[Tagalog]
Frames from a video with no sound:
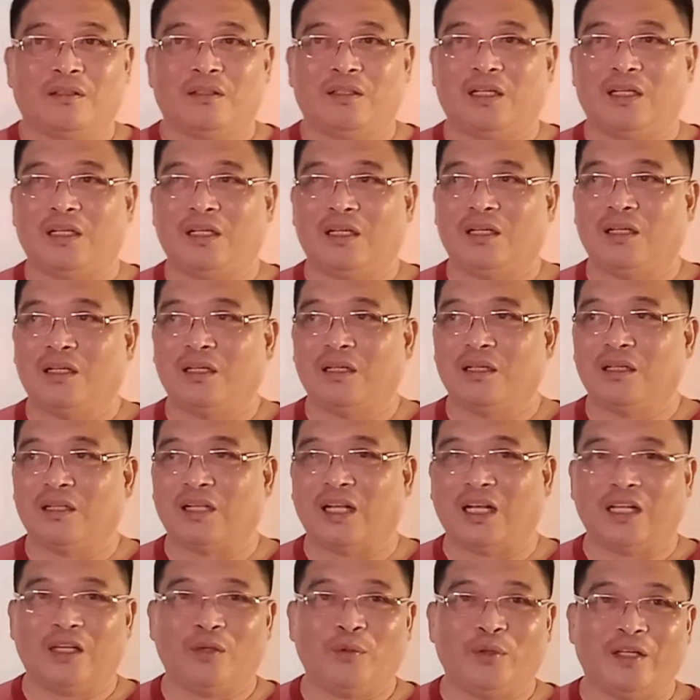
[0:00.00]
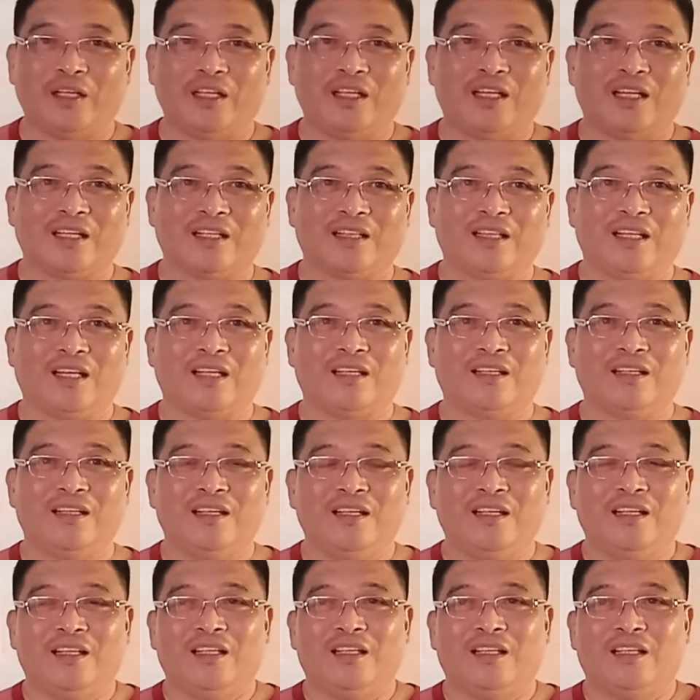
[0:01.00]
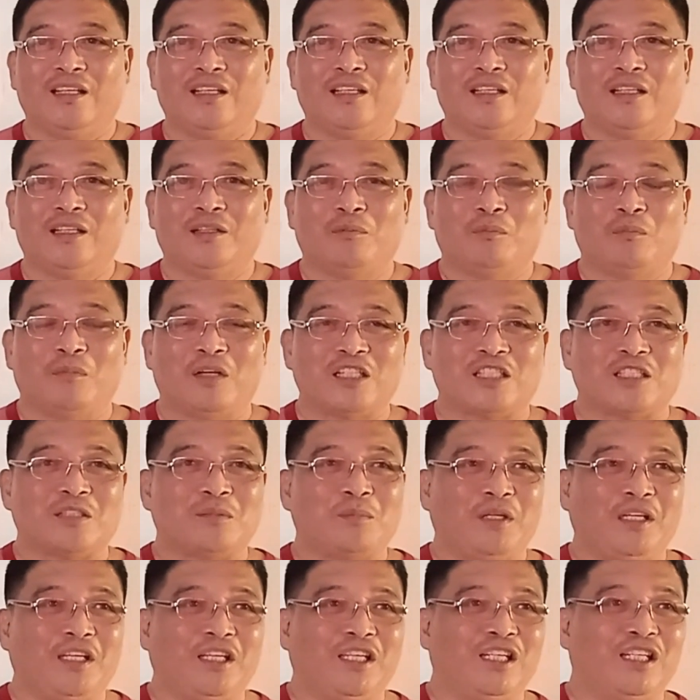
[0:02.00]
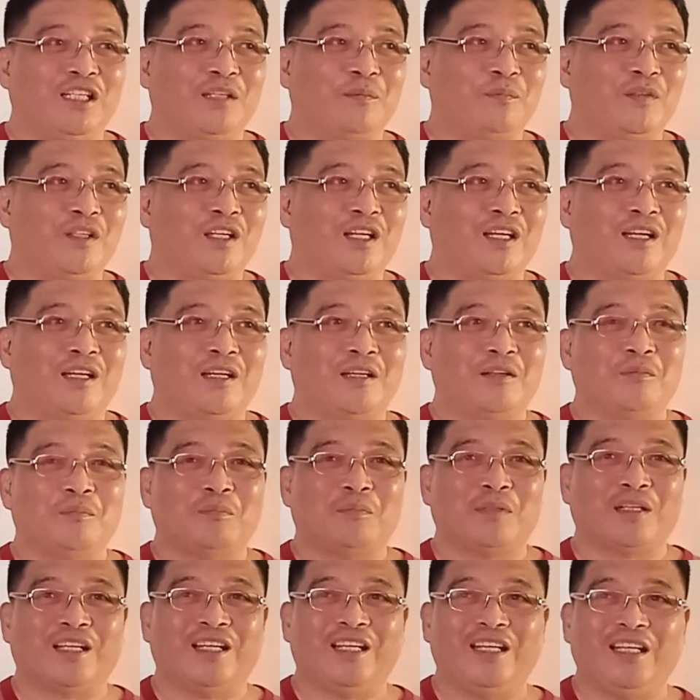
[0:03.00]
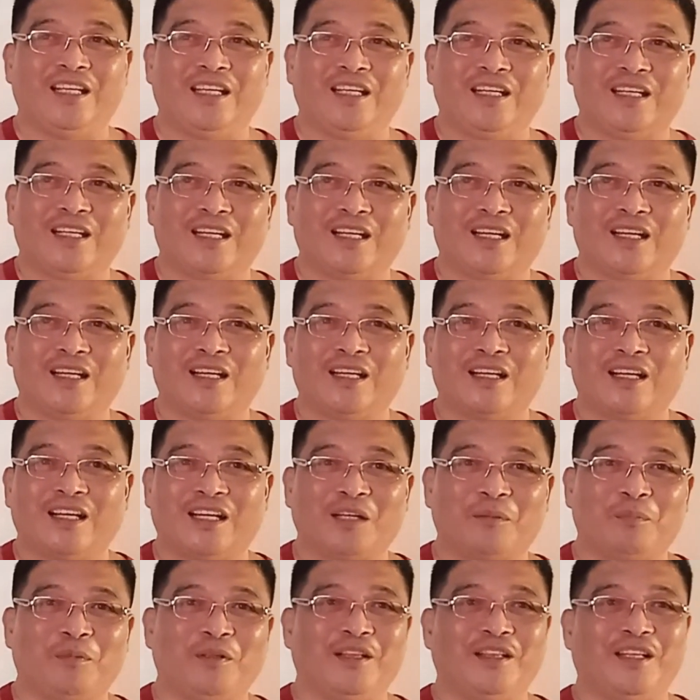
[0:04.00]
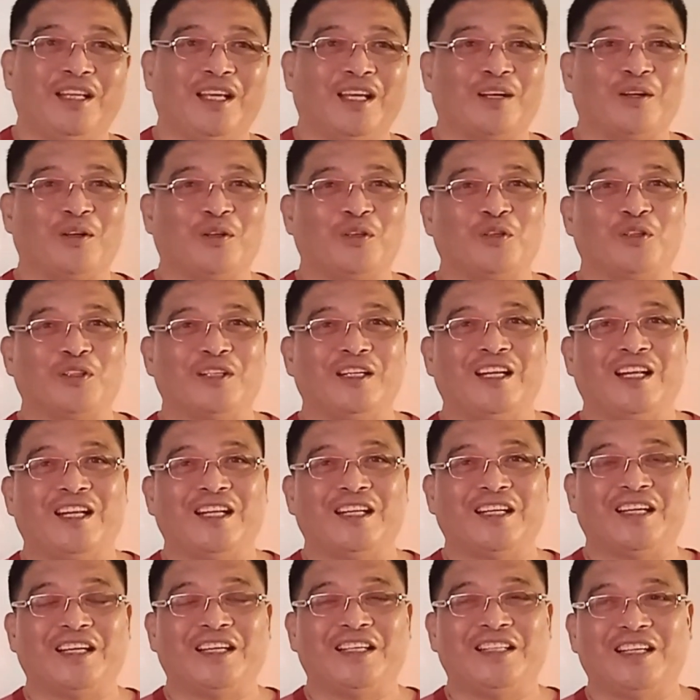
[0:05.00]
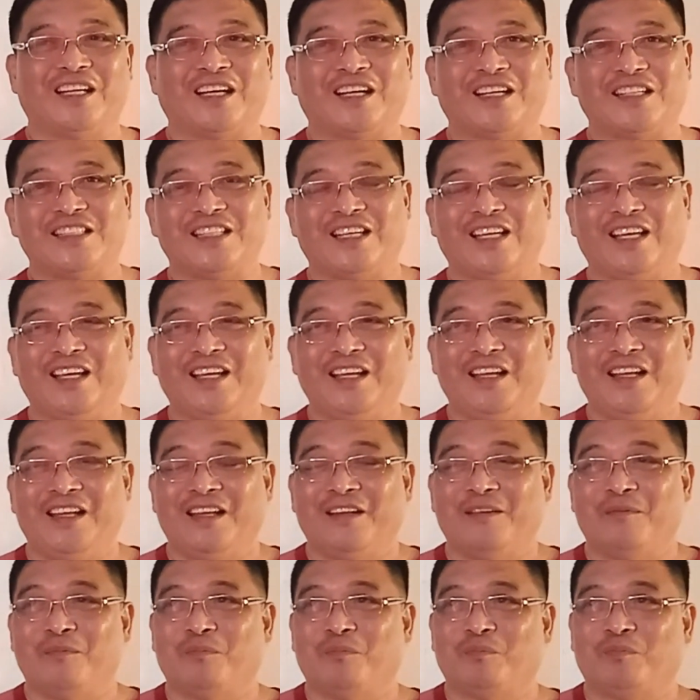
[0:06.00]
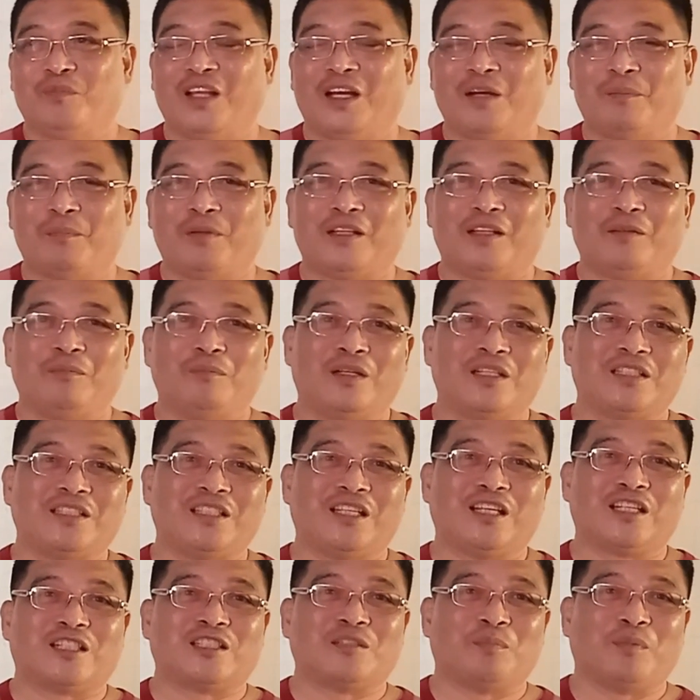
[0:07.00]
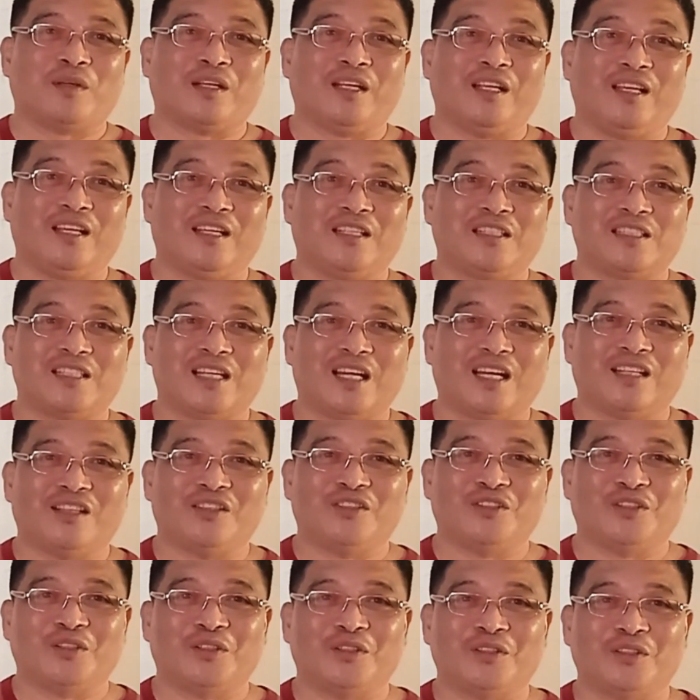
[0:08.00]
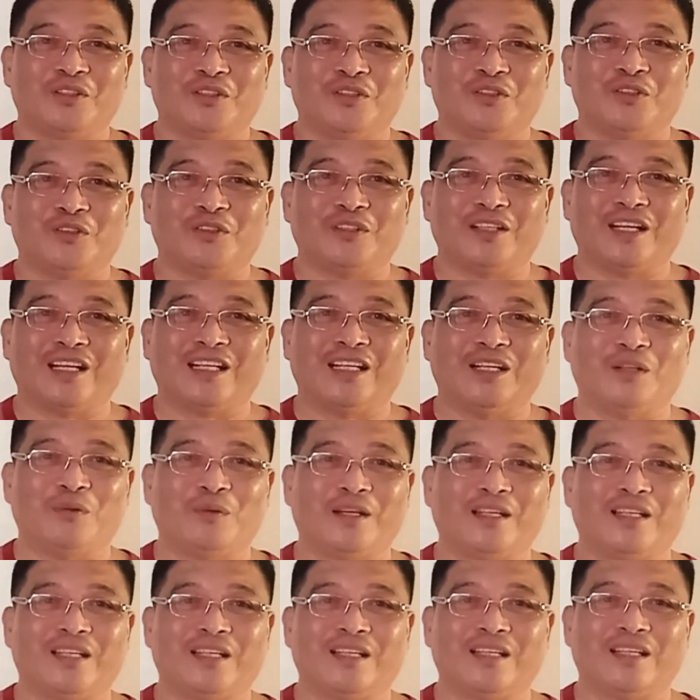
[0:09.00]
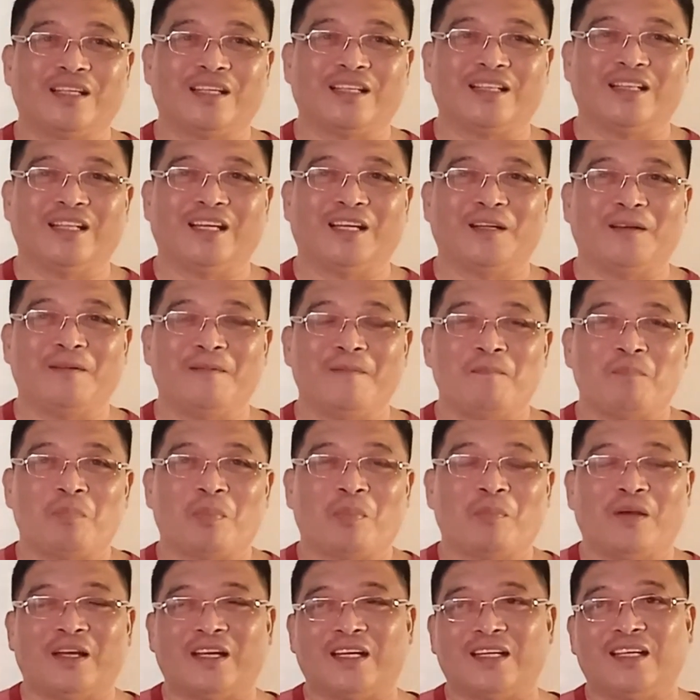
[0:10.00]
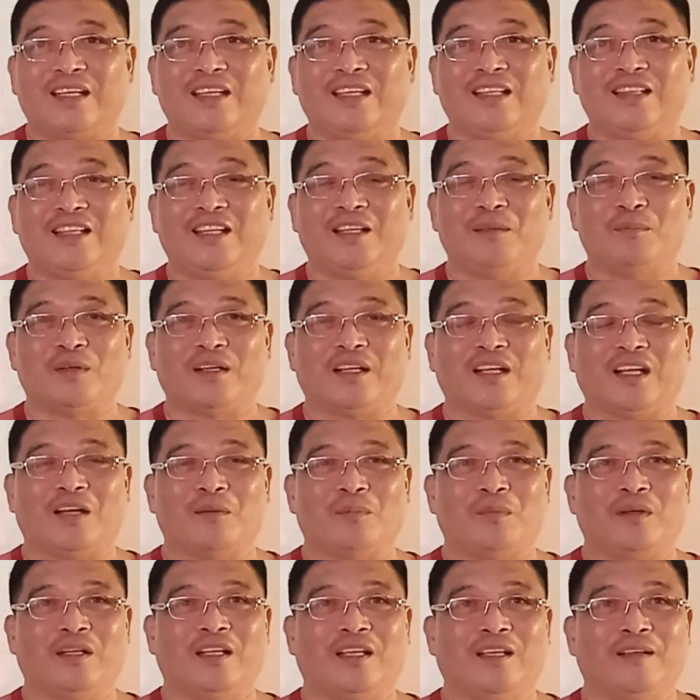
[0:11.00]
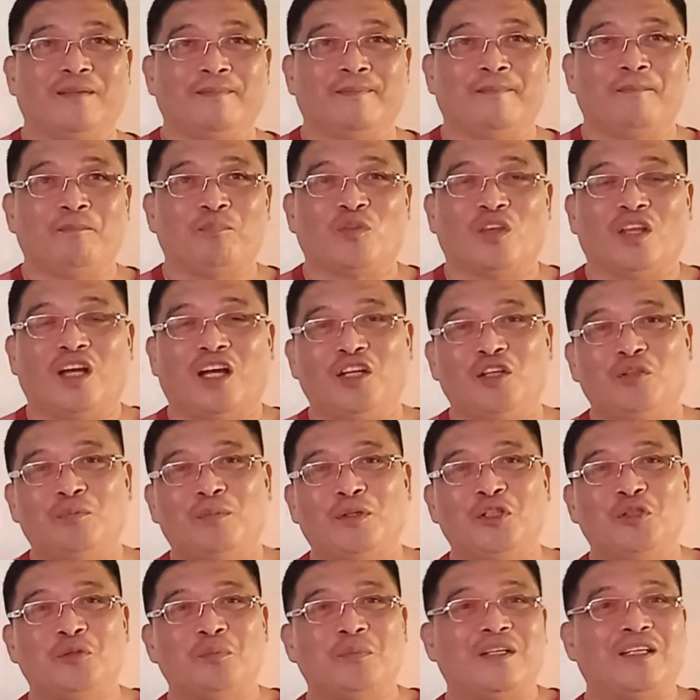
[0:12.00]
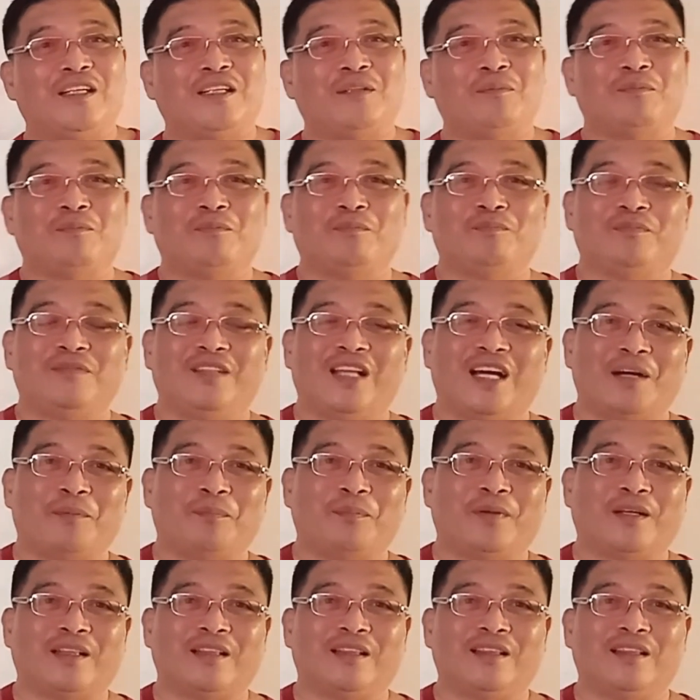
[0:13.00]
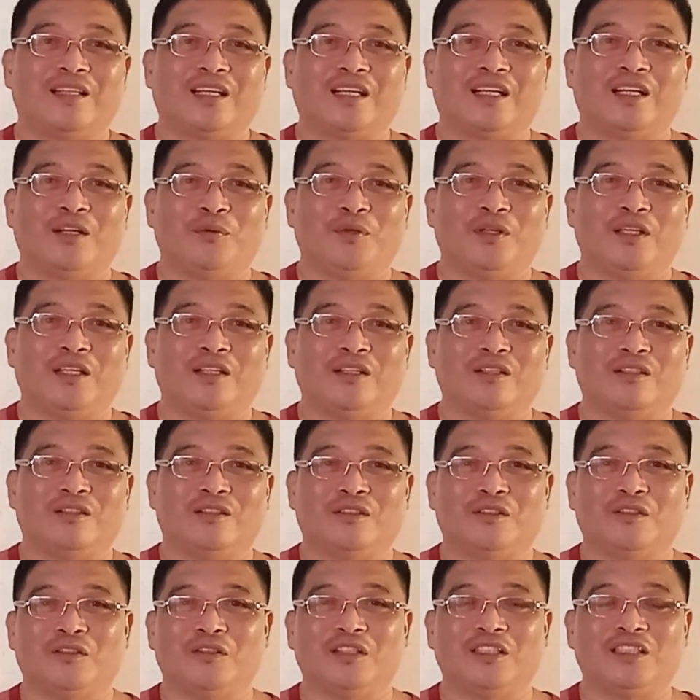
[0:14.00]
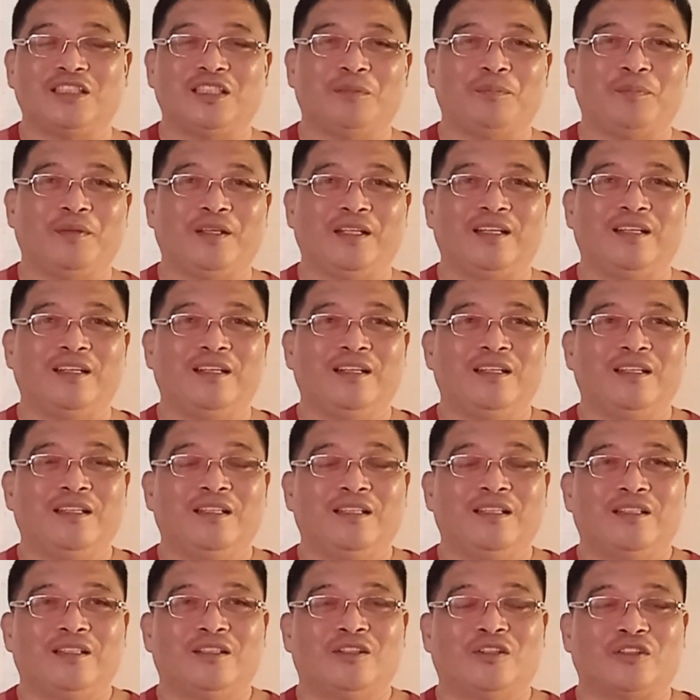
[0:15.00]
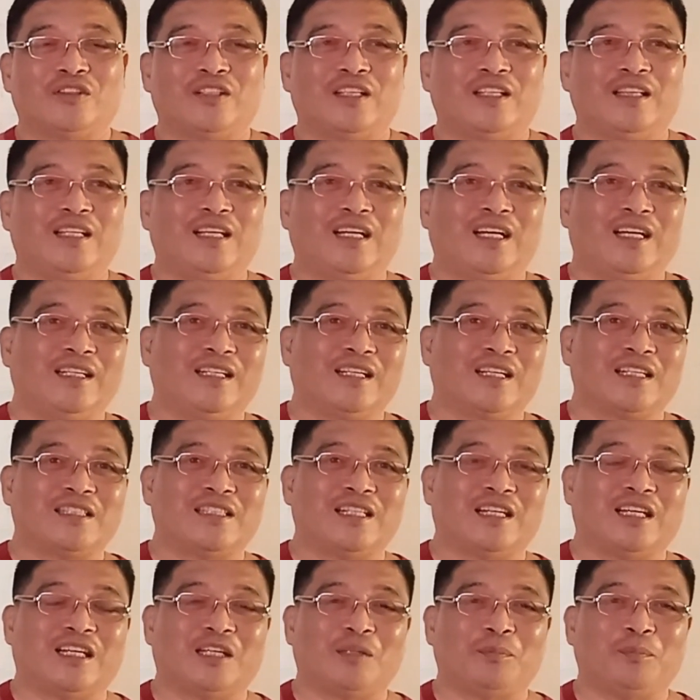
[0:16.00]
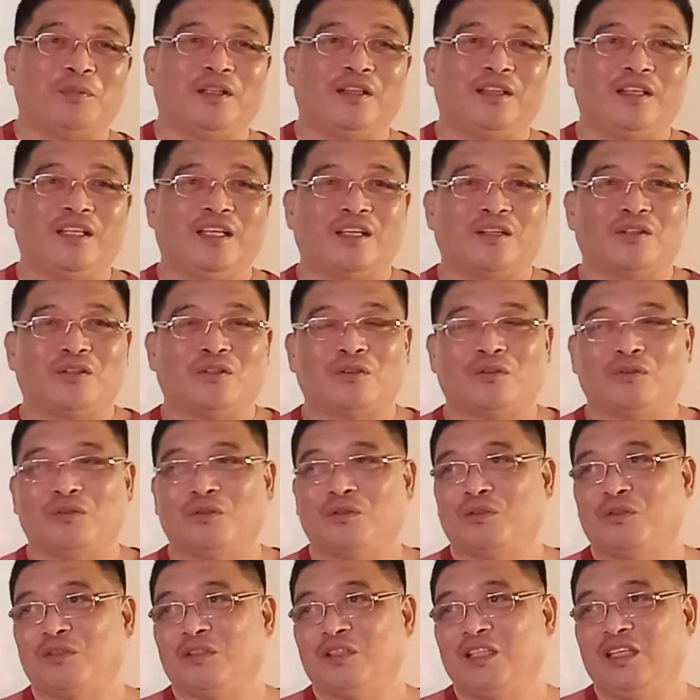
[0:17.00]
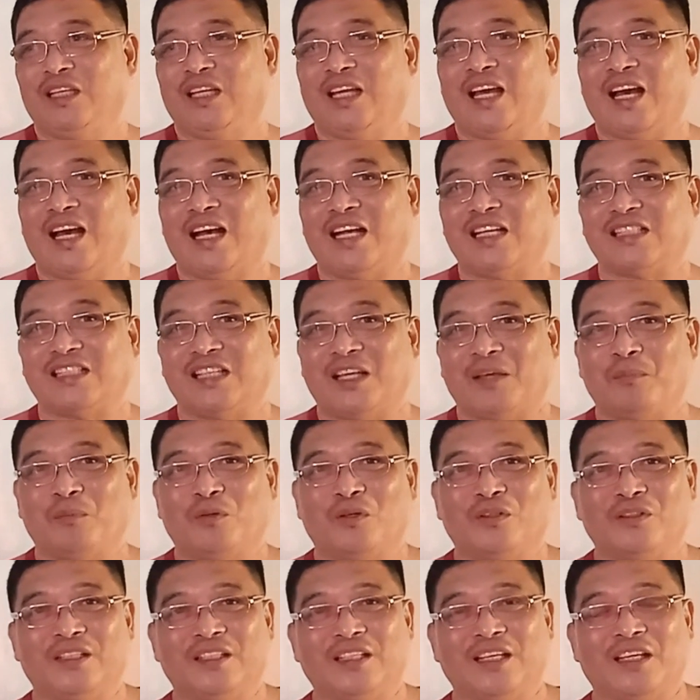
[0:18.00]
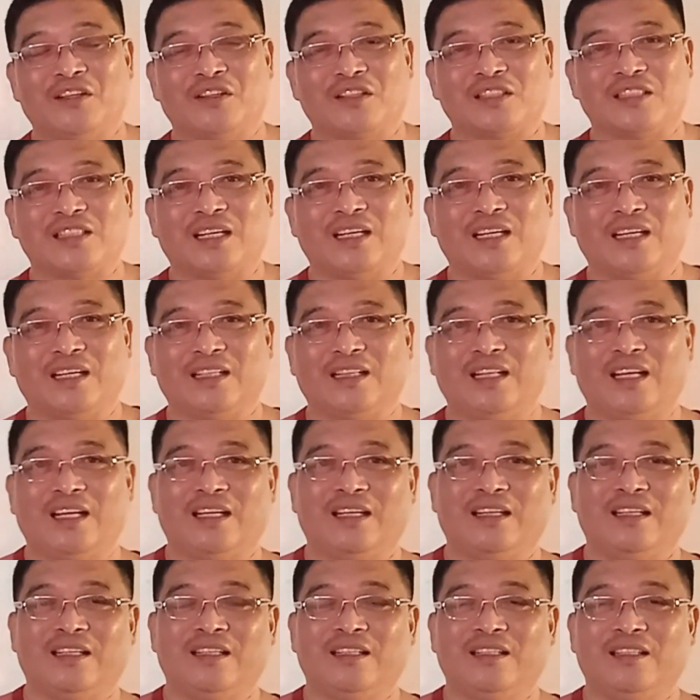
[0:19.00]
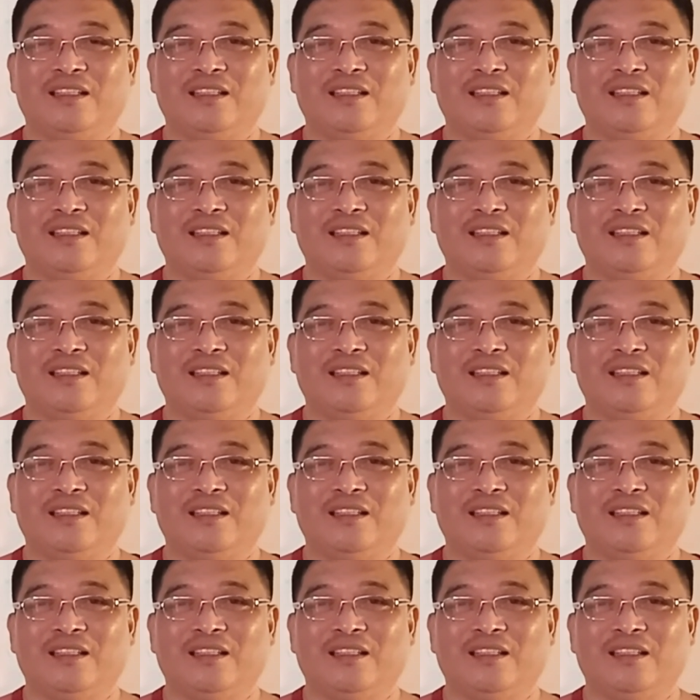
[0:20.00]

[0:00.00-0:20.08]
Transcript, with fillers: ang gagawin ay hagdan, mas mainam na magaling na karpintero yung ilalagay dyan kasi dapat mas eksperyensado yung gagawa ng hagdan para hindi magkamali. Ano ba yung mga dapat na gawin o isipin o tandaan ng isang karpintero kung i-assemble na niya yung isang hagdan?